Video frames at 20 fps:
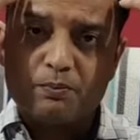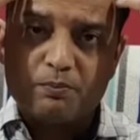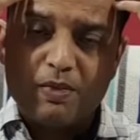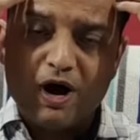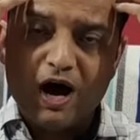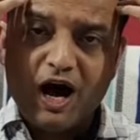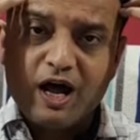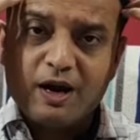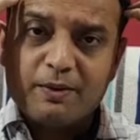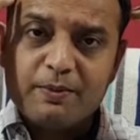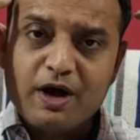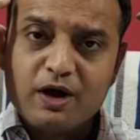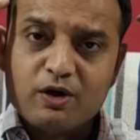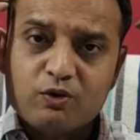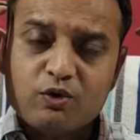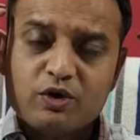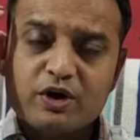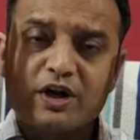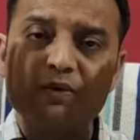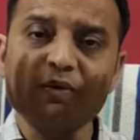बार बार
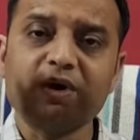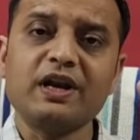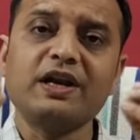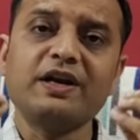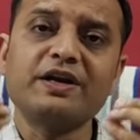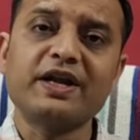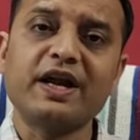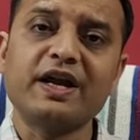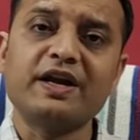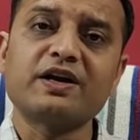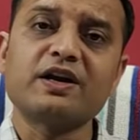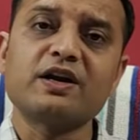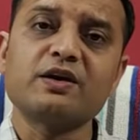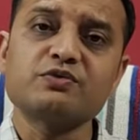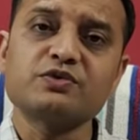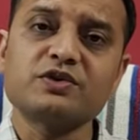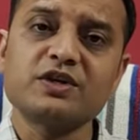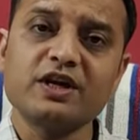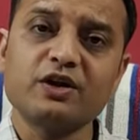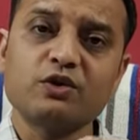होने वाले
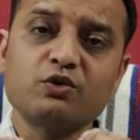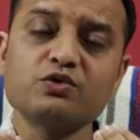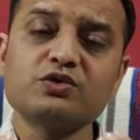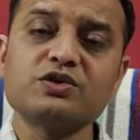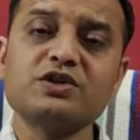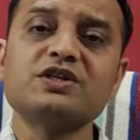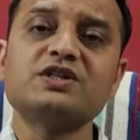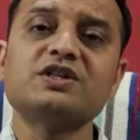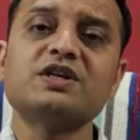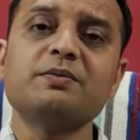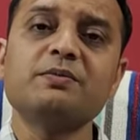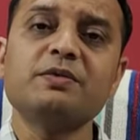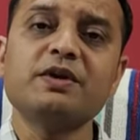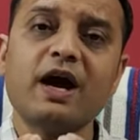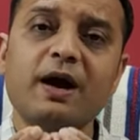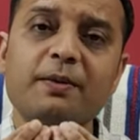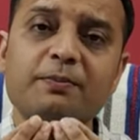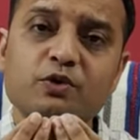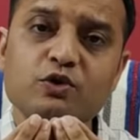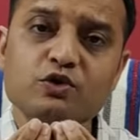डेंड्रफ से रूसी से भी
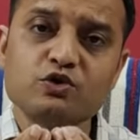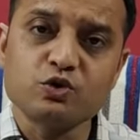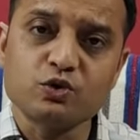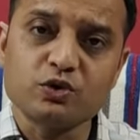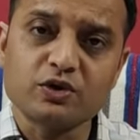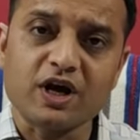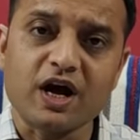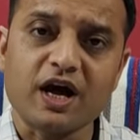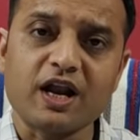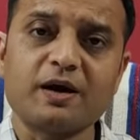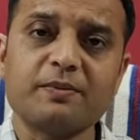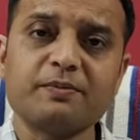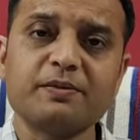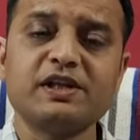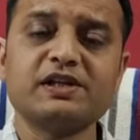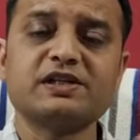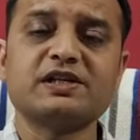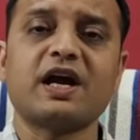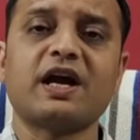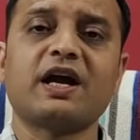आपको छुटकारा
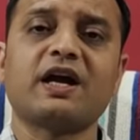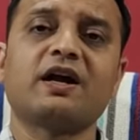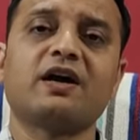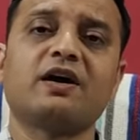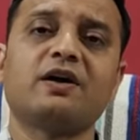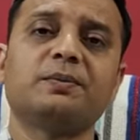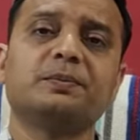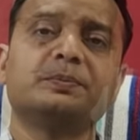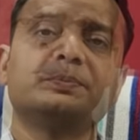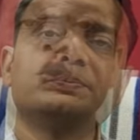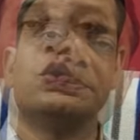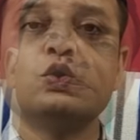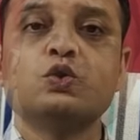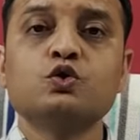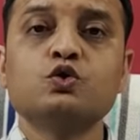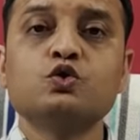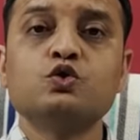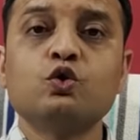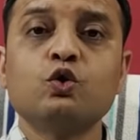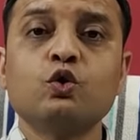मिल जाएगा
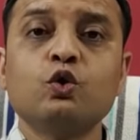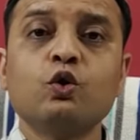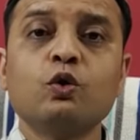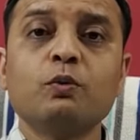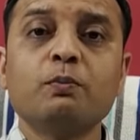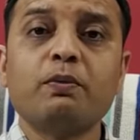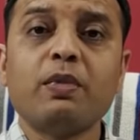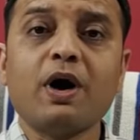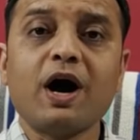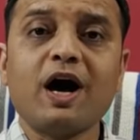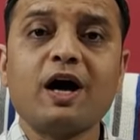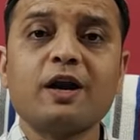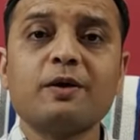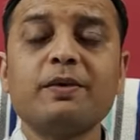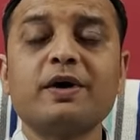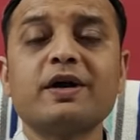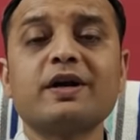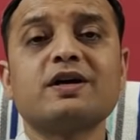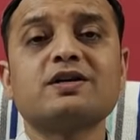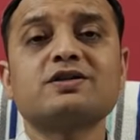जो लोग बार
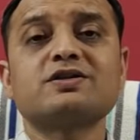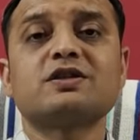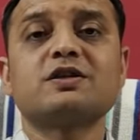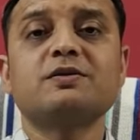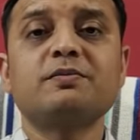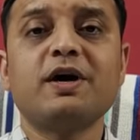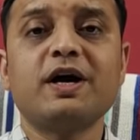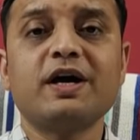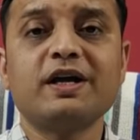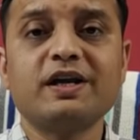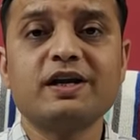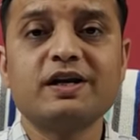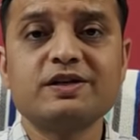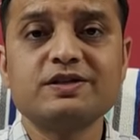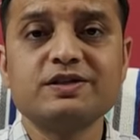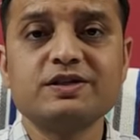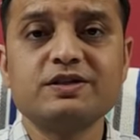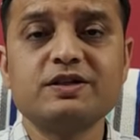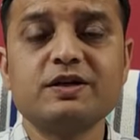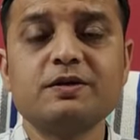बार अस्थमा
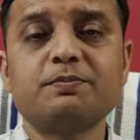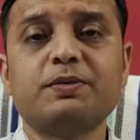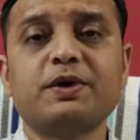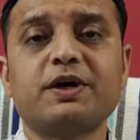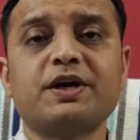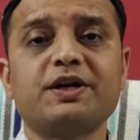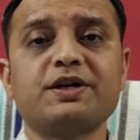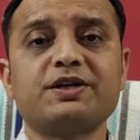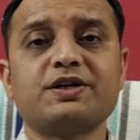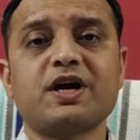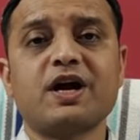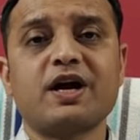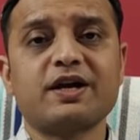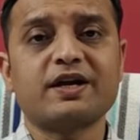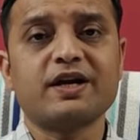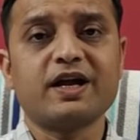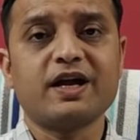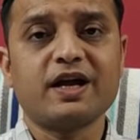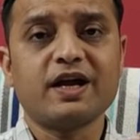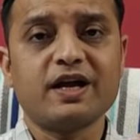एलर्जी से
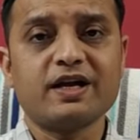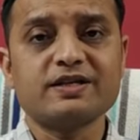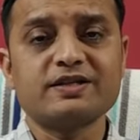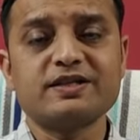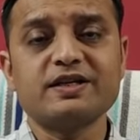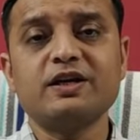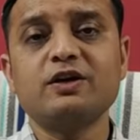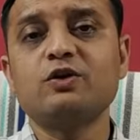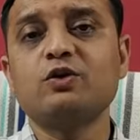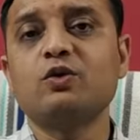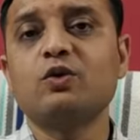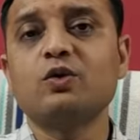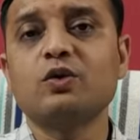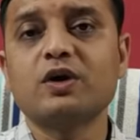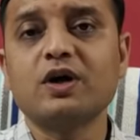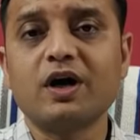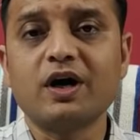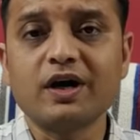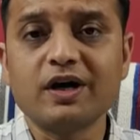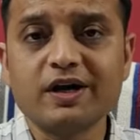परेशान हैं ऐसे
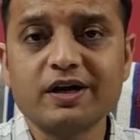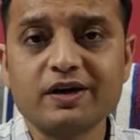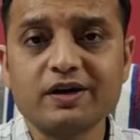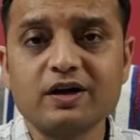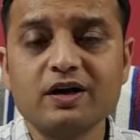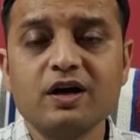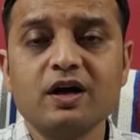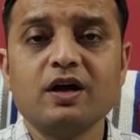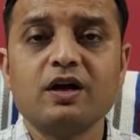लोग अगर